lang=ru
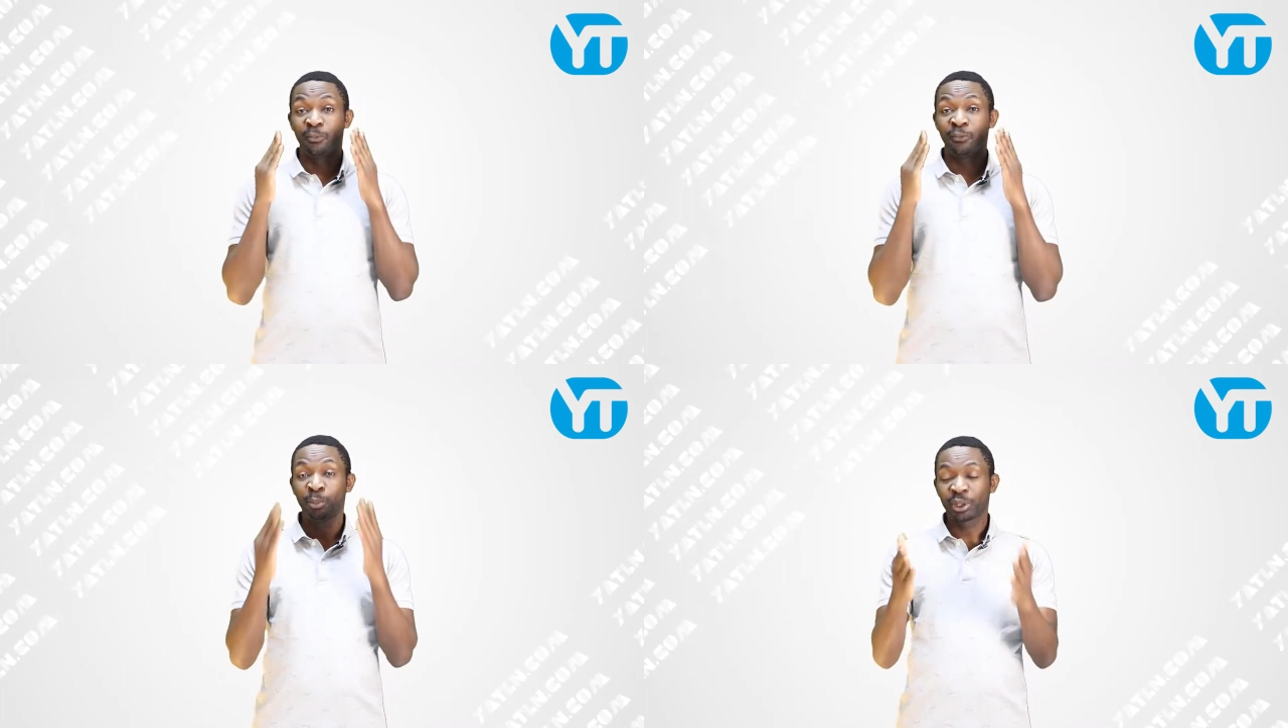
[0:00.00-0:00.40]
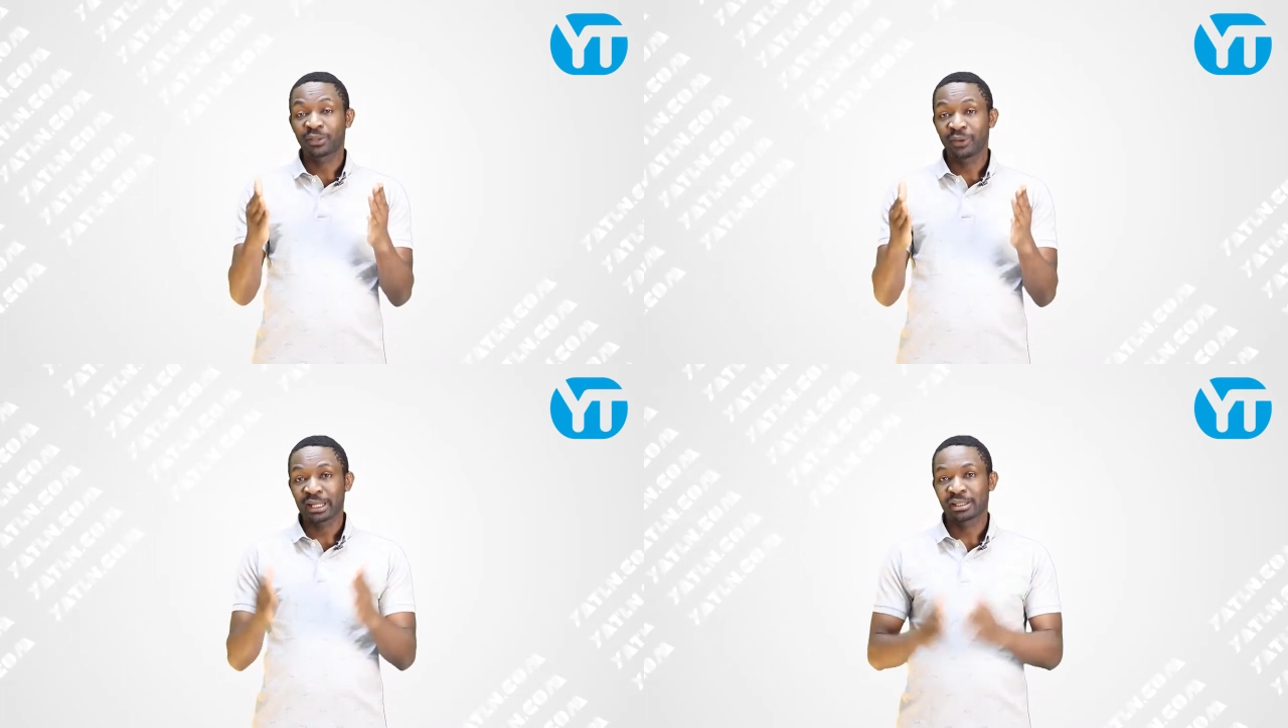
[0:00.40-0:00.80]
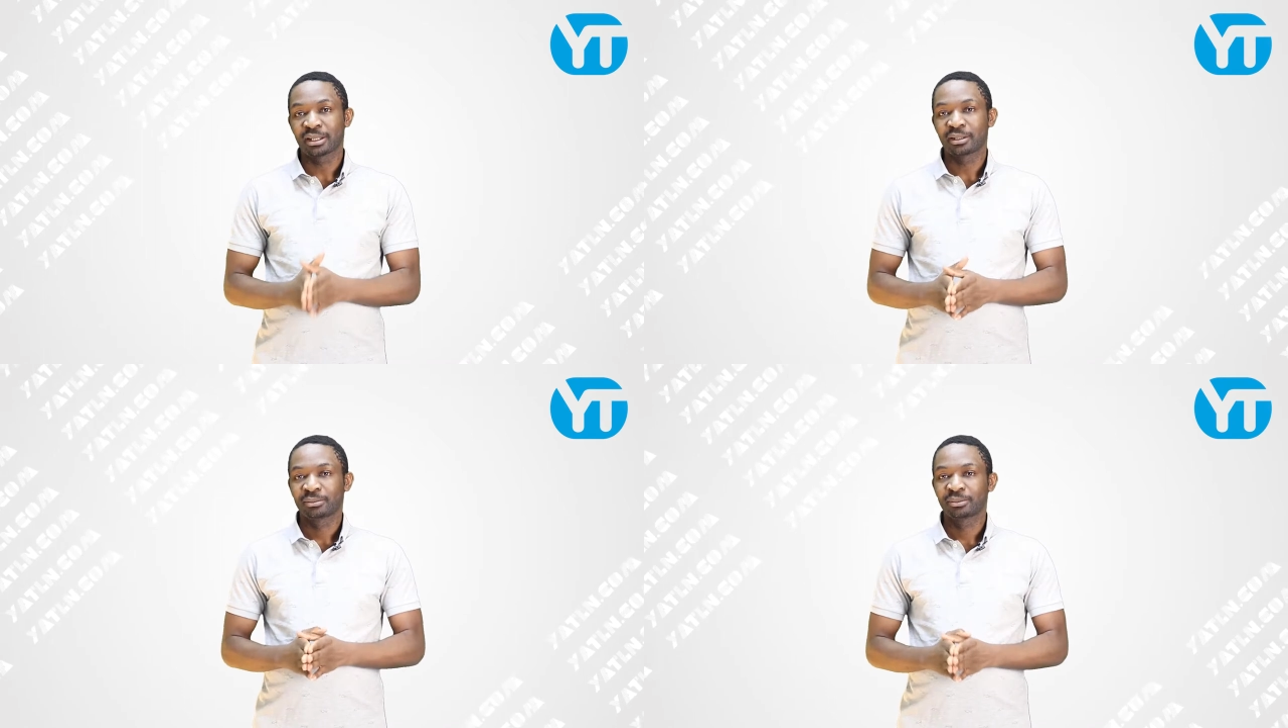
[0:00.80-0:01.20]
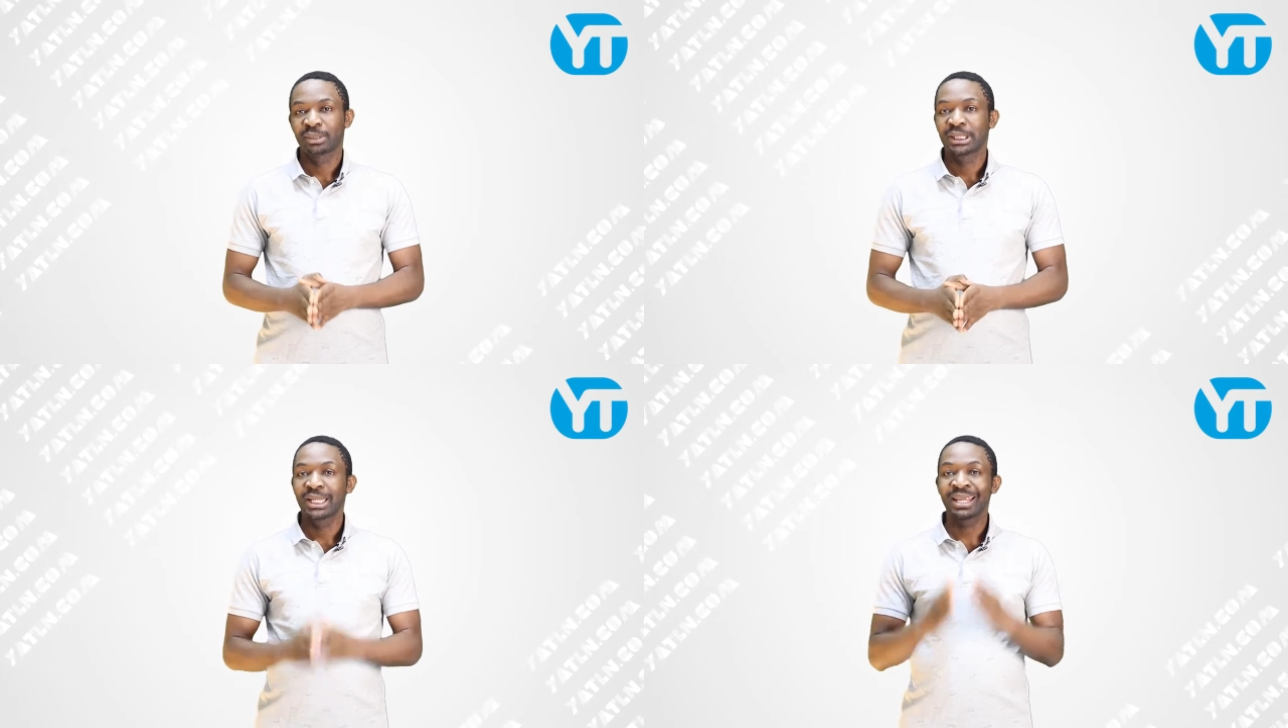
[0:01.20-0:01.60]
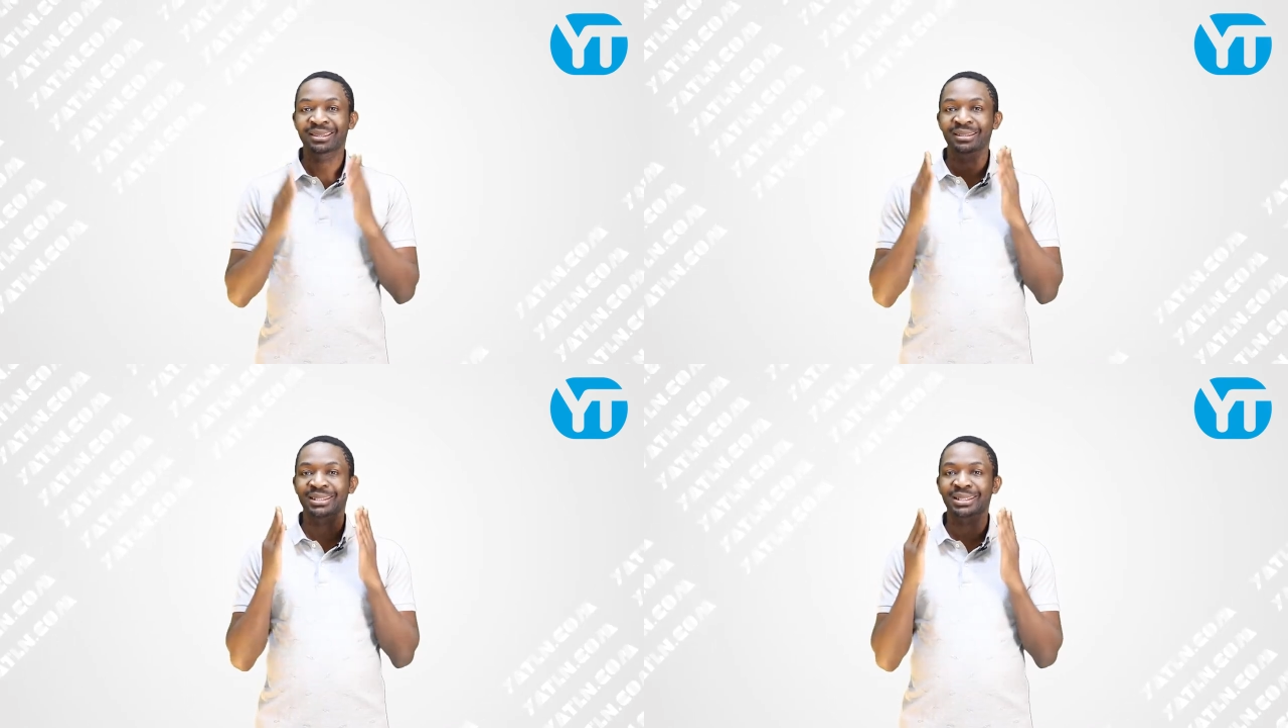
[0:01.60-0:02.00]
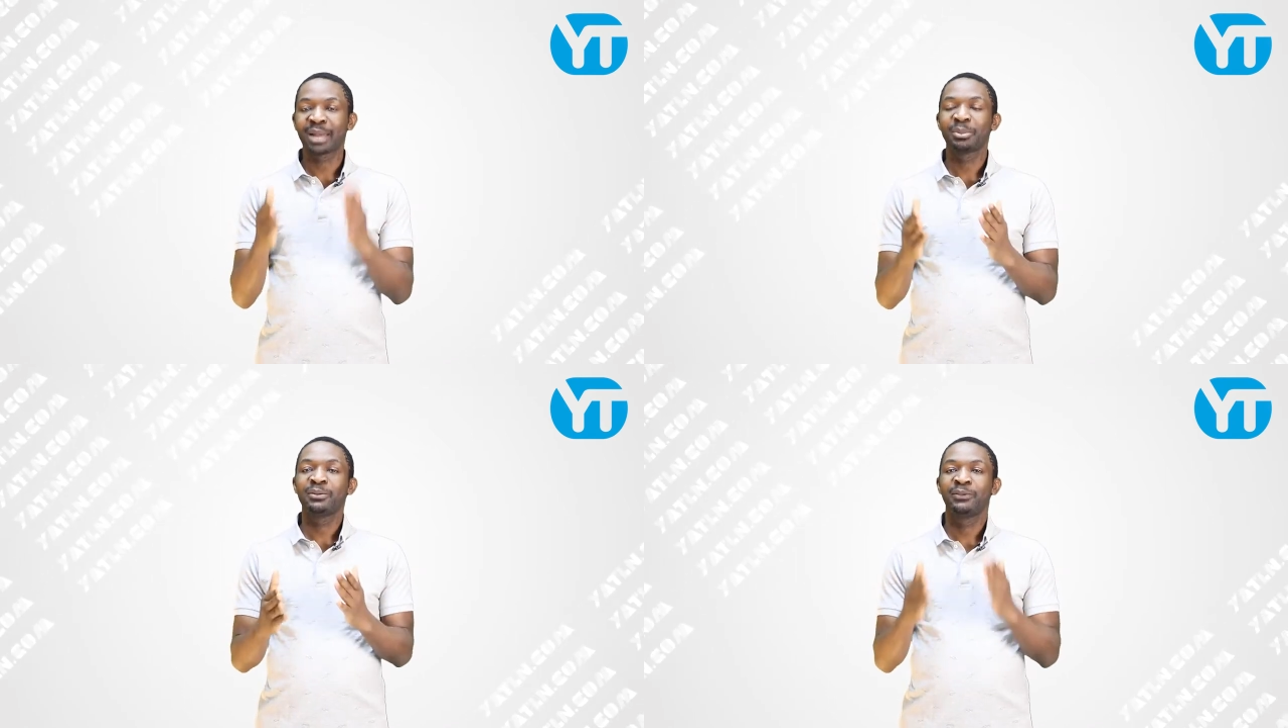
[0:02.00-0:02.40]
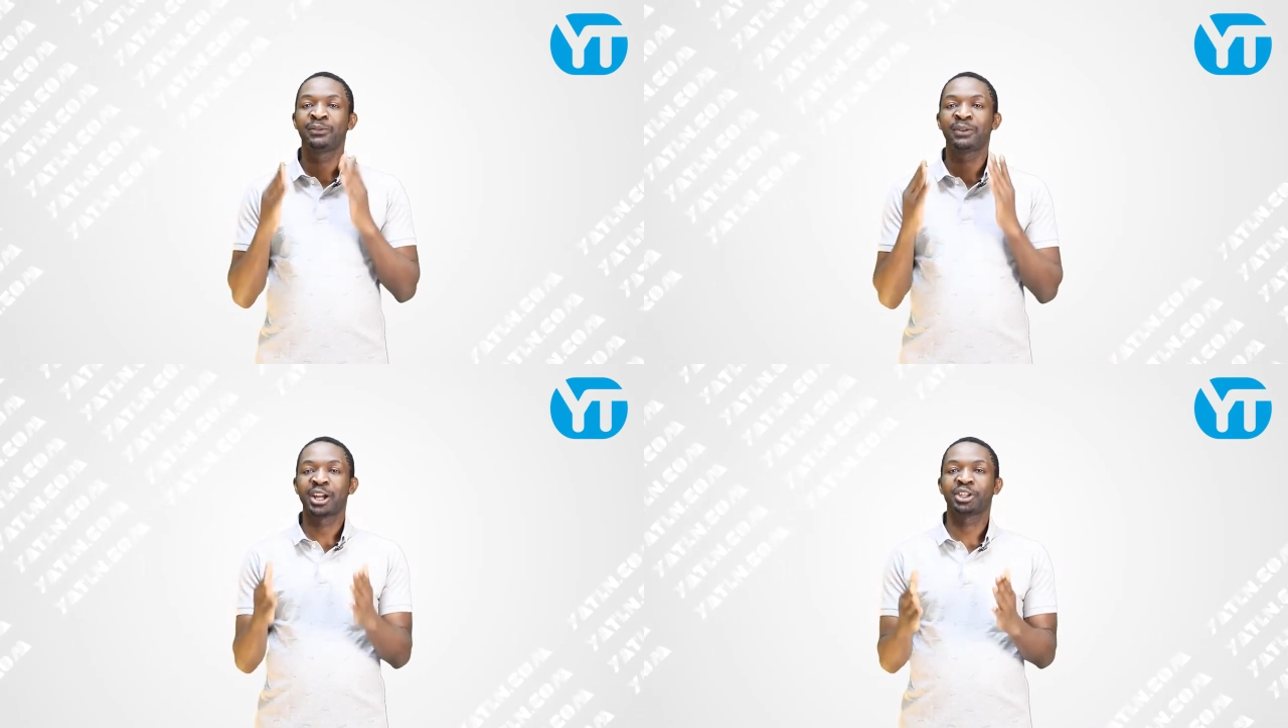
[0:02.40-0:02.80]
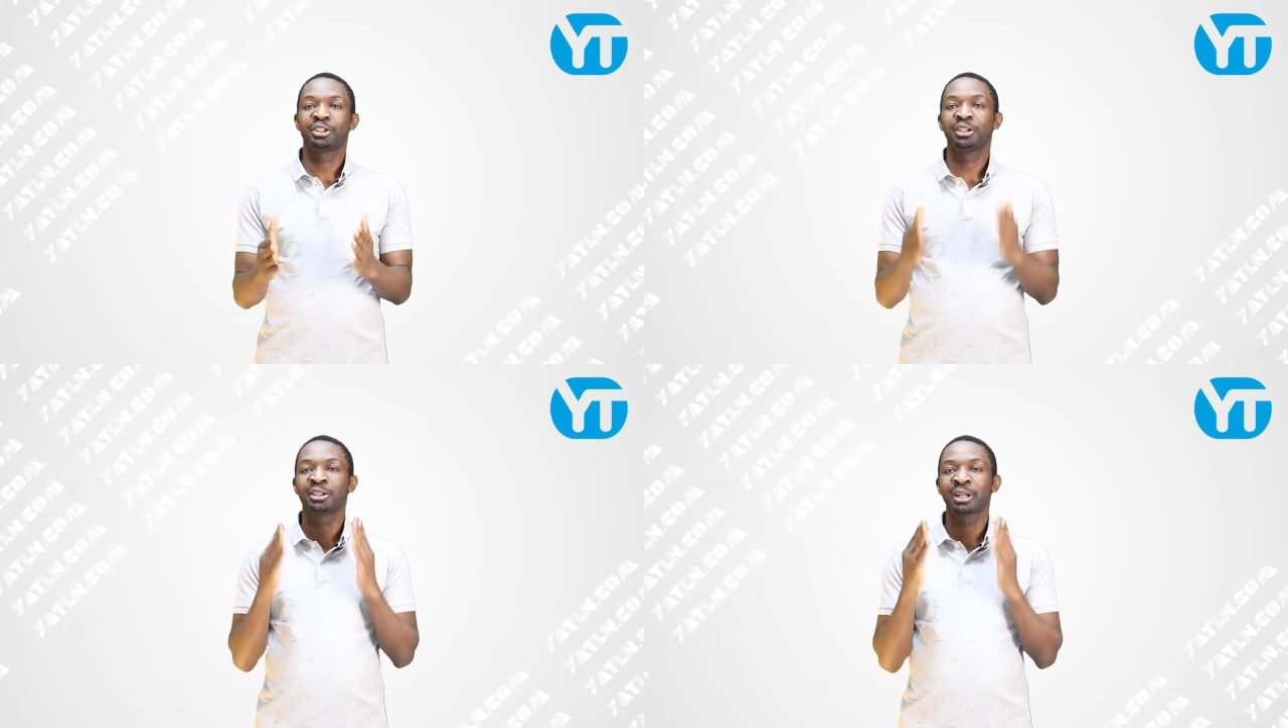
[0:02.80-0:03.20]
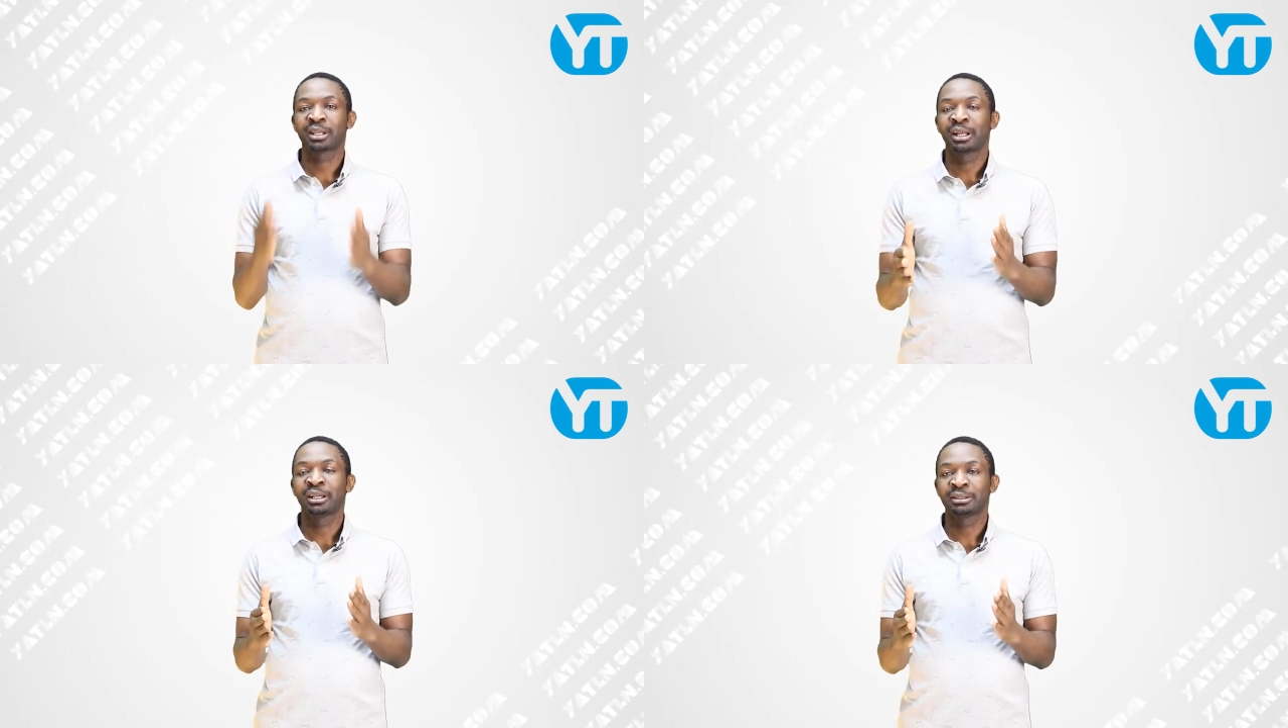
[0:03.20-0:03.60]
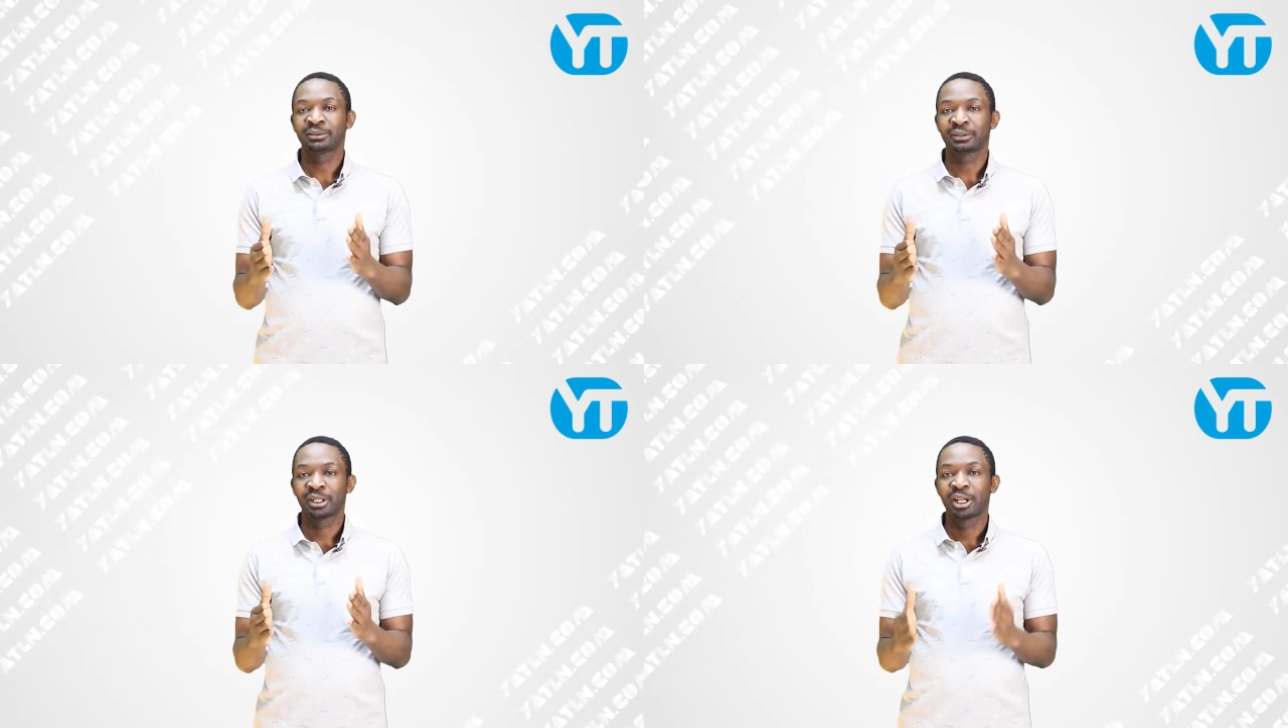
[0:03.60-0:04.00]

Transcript: Мотивация – это самое важное для талантов.